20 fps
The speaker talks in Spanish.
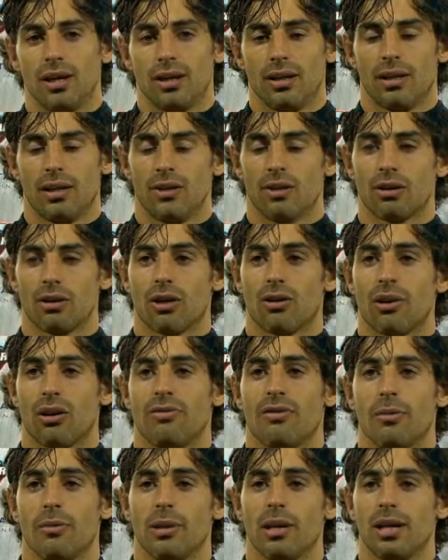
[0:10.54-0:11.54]
no estar con la
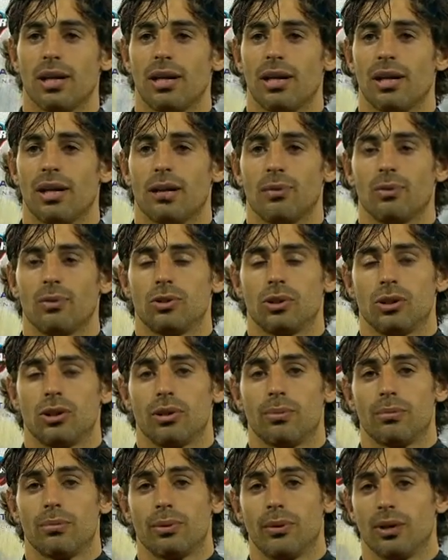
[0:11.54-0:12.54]
familia, mucho
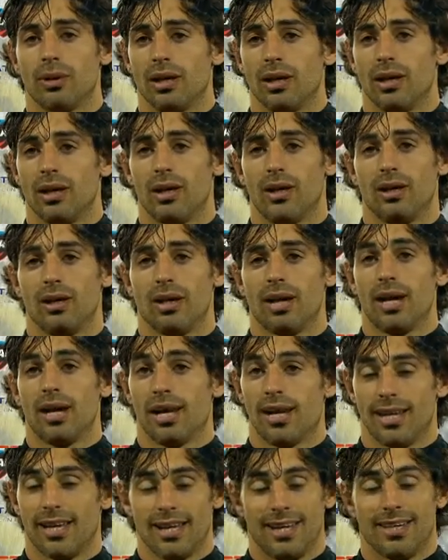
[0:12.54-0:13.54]
tiempo de,
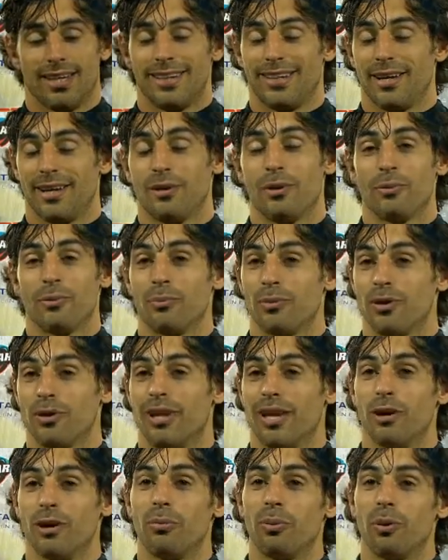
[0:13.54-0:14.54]
nada,
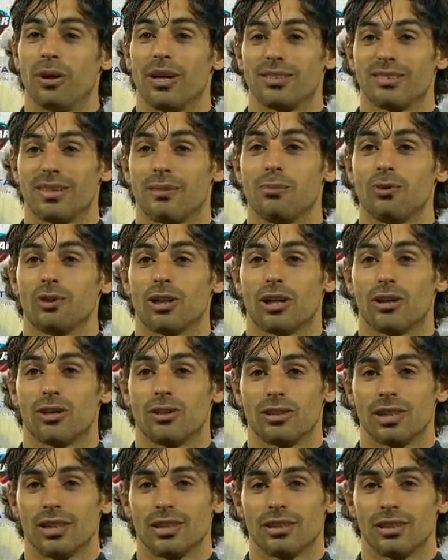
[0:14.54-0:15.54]
de no, poder hacer muchas
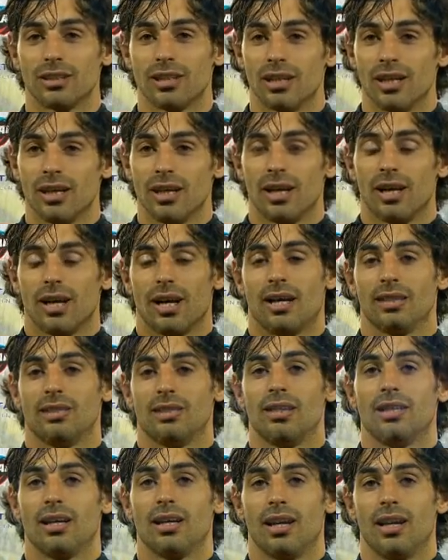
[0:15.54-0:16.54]
cosas,
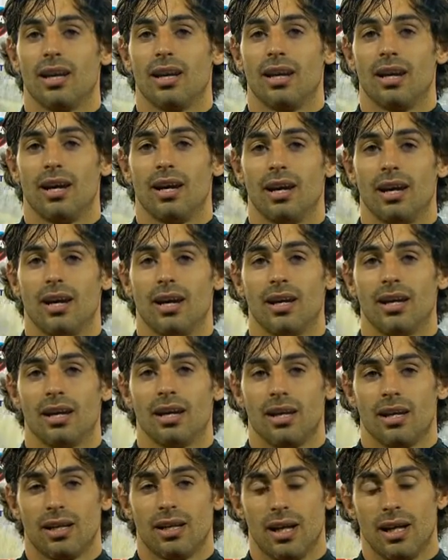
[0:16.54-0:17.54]
así que
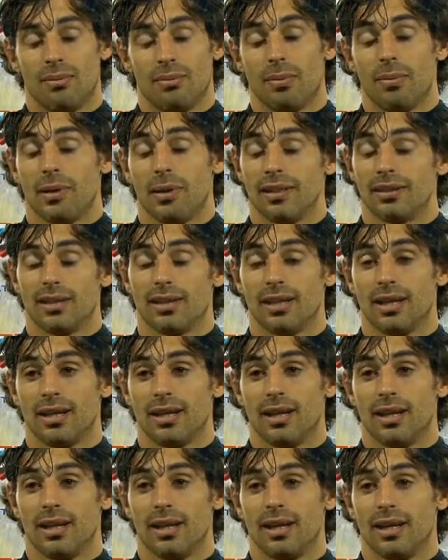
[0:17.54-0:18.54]
nada, me parece
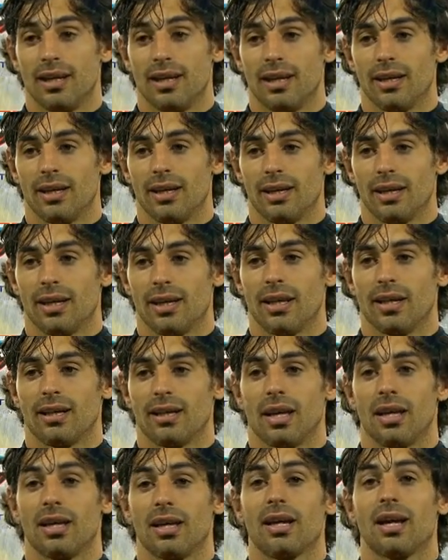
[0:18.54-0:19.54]
que, te,
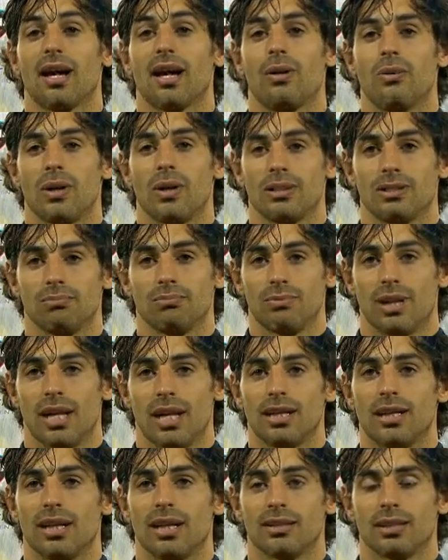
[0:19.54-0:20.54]
deja una,
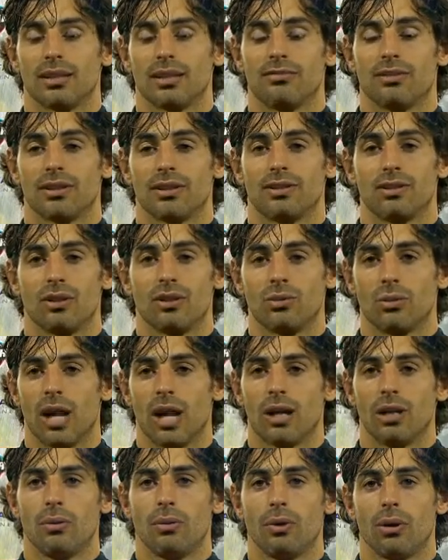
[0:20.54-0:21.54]
linda satisfacción, un
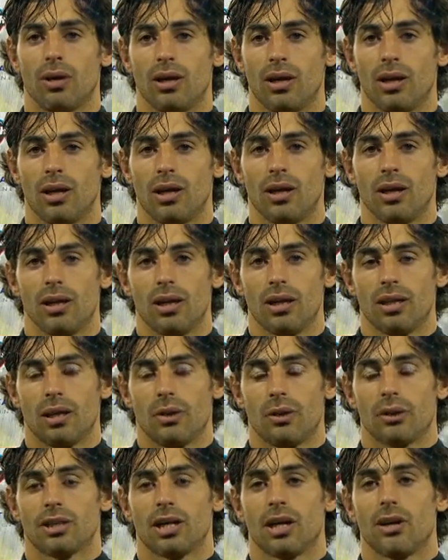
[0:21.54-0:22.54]
alivio de, de
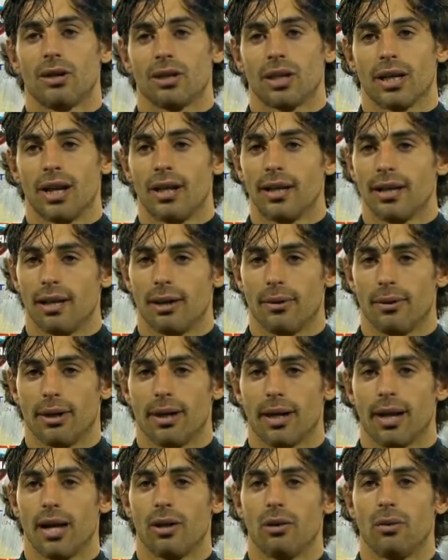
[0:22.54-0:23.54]
haber llegado hasta acá y haber
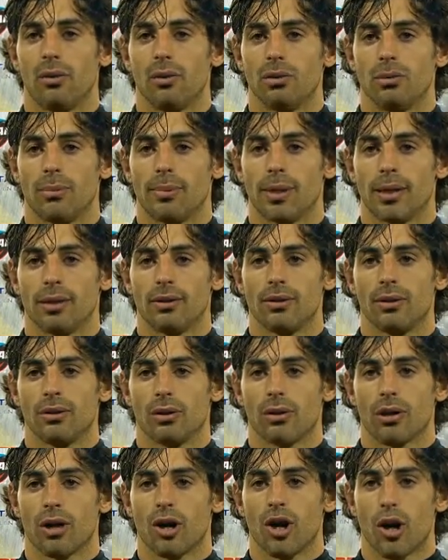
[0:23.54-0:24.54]
ganado el último partido del
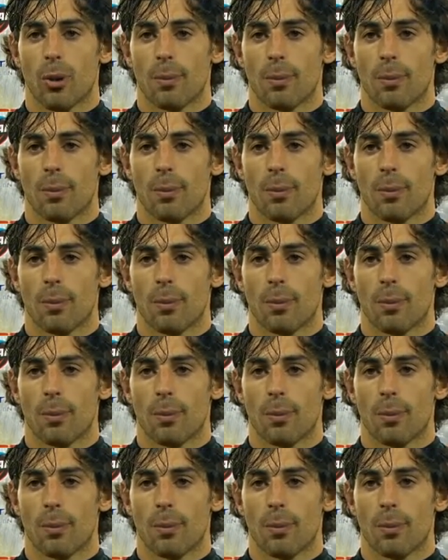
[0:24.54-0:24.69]
torneo.